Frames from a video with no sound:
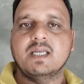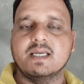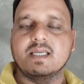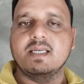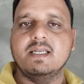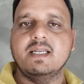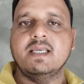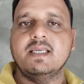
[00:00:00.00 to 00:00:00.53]

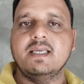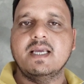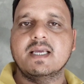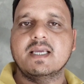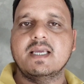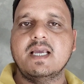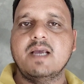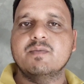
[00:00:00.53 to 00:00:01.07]
ठगी नहीं है
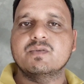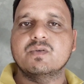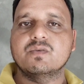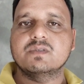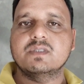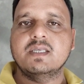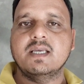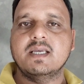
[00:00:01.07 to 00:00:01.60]
कि आप
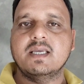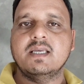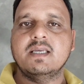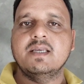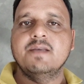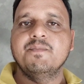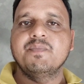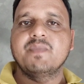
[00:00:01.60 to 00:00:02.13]
सोचते हैं
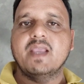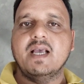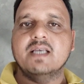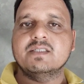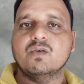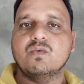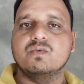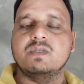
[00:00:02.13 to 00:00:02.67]
कि
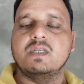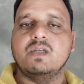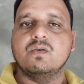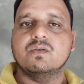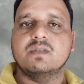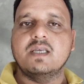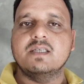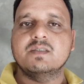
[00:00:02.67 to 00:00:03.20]
ऐसा कुछ नहीं
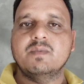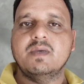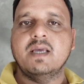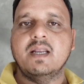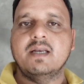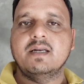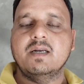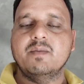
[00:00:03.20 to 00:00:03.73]
होता इसमें
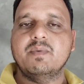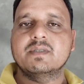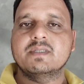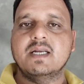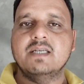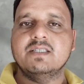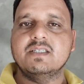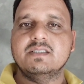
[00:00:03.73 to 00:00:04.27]
हंड्रेड
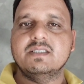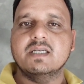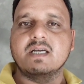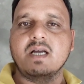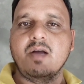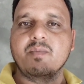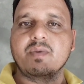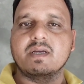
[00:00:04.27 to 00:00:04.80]
परसेंट चीज़ें
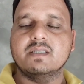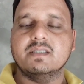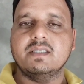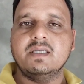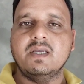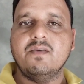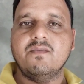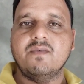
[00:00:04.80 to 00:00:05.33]
काम
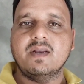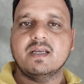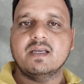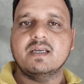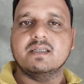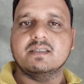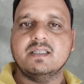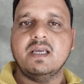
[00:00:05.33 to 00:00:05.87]
करती हैं वर्क
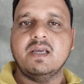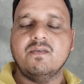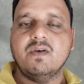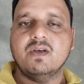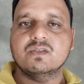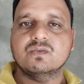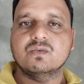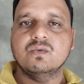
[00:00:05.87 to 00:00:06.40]
करता है
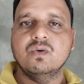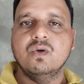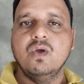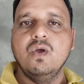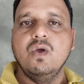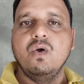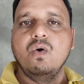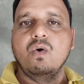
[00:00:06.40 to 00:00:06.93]
वास्तु
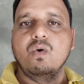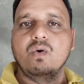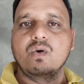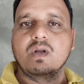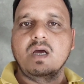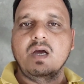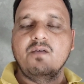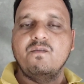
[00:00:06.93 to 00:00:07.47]

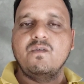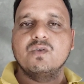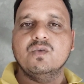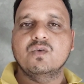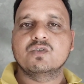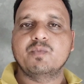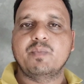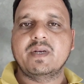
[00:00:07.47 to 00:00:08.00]
और अब वो
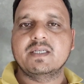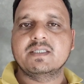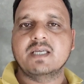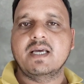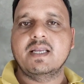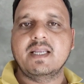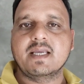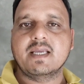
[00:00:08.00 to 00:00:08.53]
दोस्त
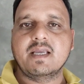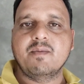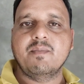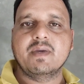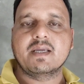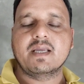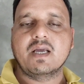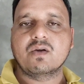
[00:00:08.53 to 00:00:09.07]
परेशान है कि अब
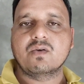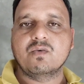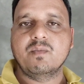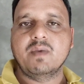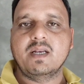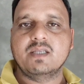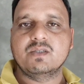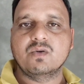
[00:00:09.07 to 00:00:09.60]
मैं क्या करूं
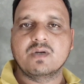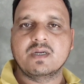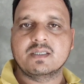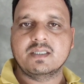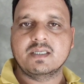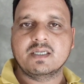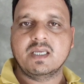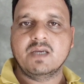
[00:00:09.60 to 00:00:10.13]
मैंने जो घर
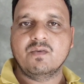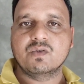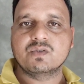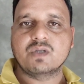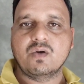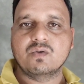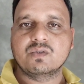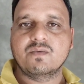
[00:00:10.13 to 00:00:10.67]
देखे हैं वो
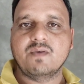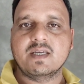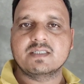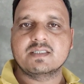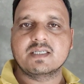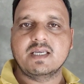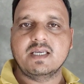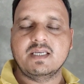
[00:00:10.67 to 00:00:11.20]
साउथ
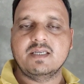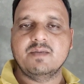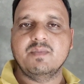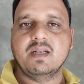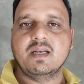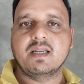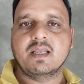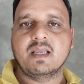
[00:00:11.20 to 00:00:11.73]
वेस्ट के ही
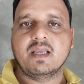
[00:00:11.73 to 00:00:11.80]
मिल